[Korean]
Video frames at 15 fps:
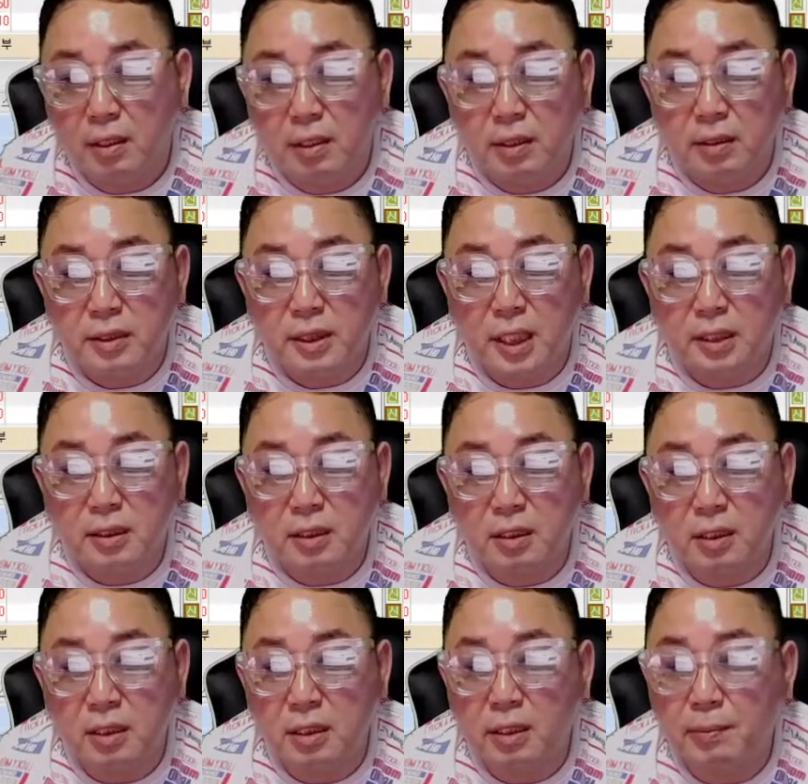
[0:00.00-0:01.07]

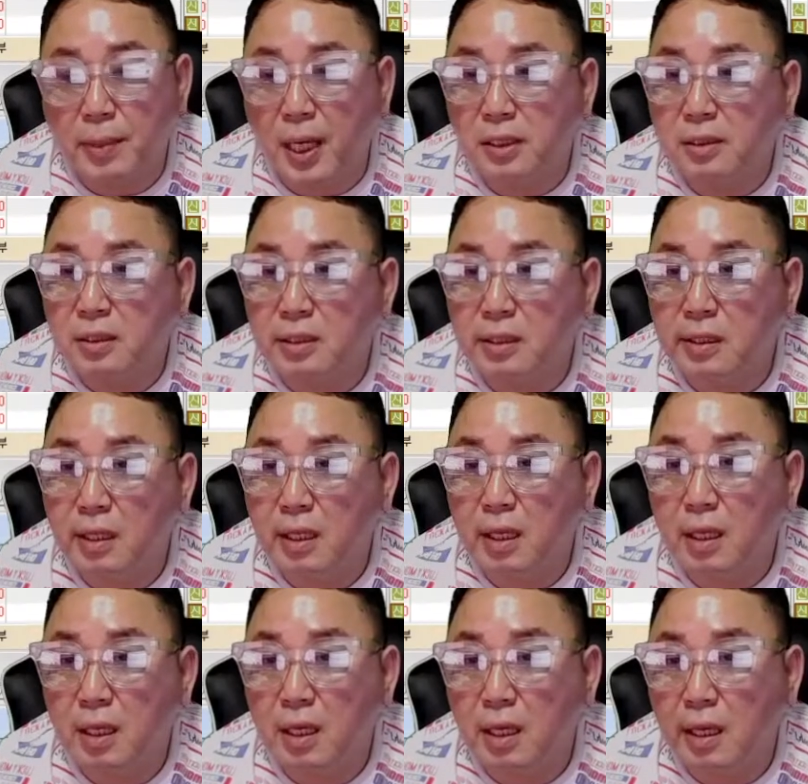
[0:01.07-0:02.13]
차트를 봤을
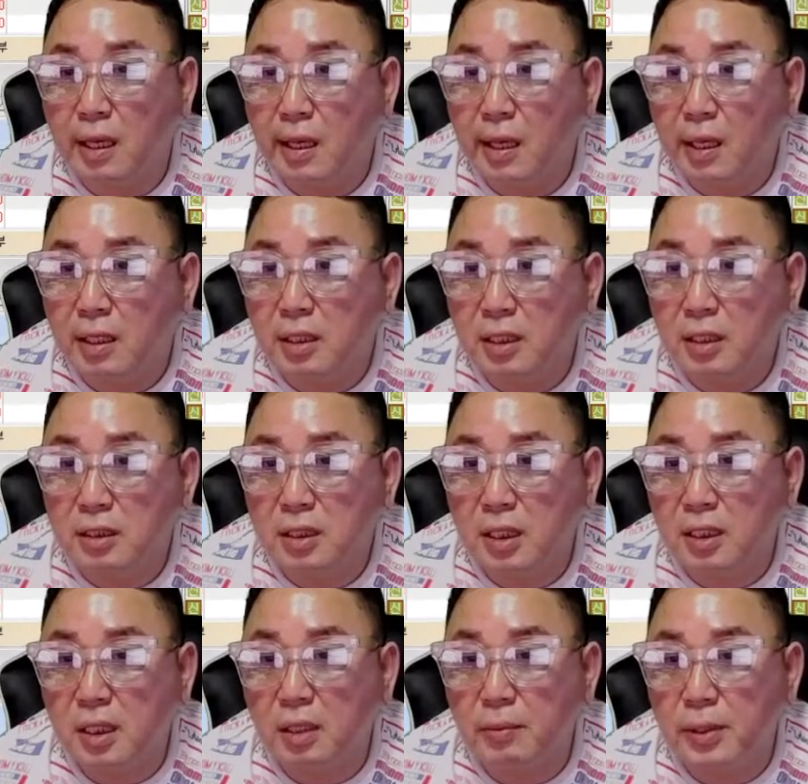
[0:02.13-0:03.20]
때 이
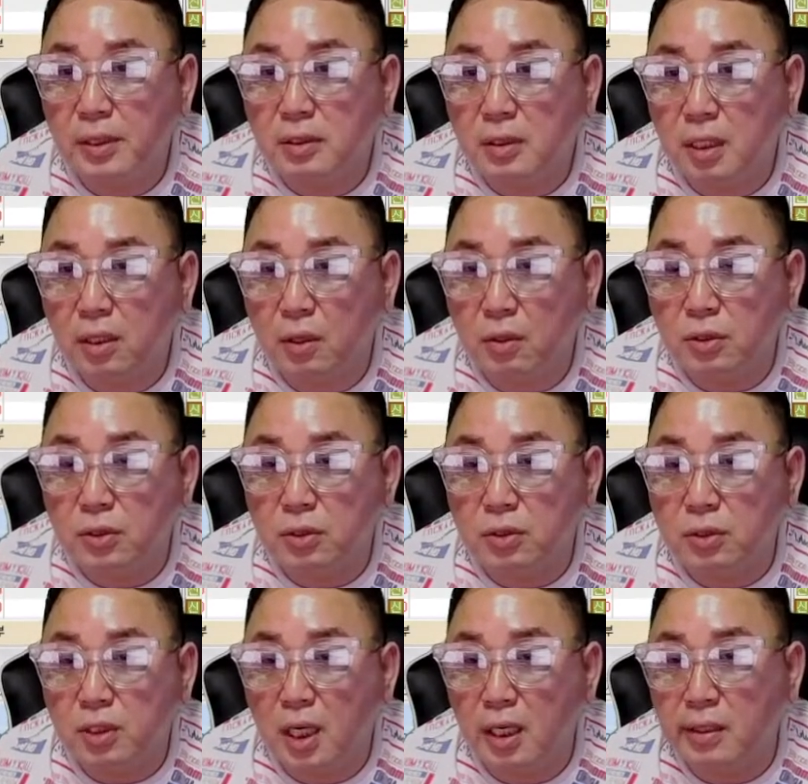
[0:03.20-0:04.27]
자리에 비했을 때 여기서
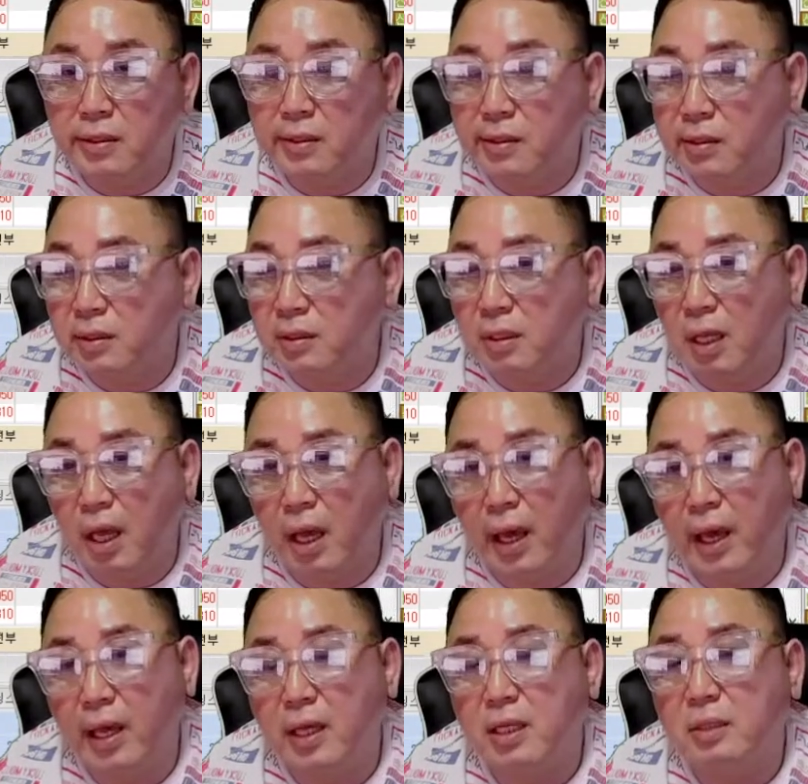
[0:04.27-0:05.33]
들어가는 거는
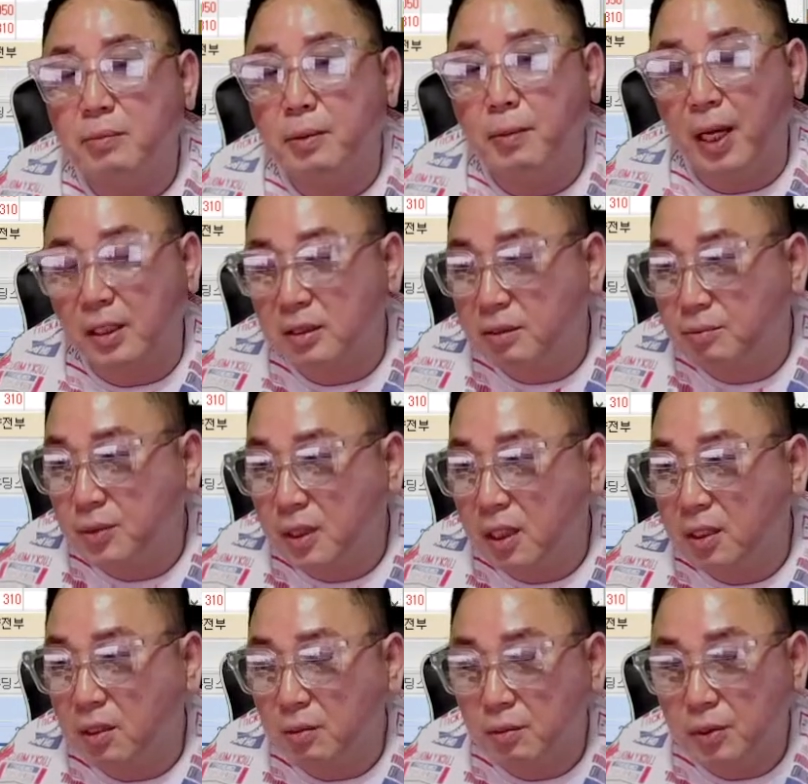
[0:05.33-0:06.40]
A급이 맞습니다
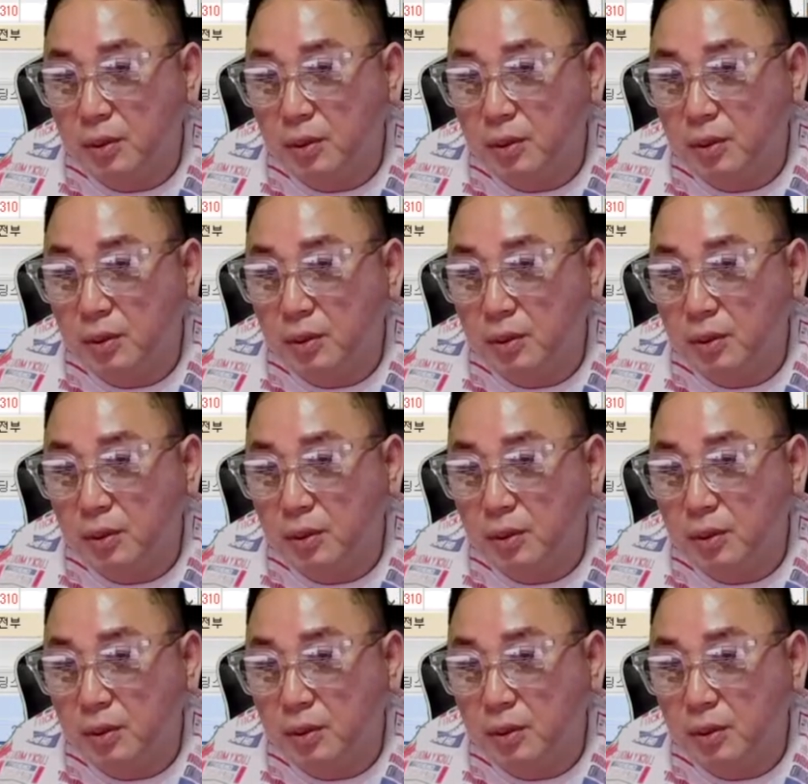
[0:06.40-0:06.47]
여러분들.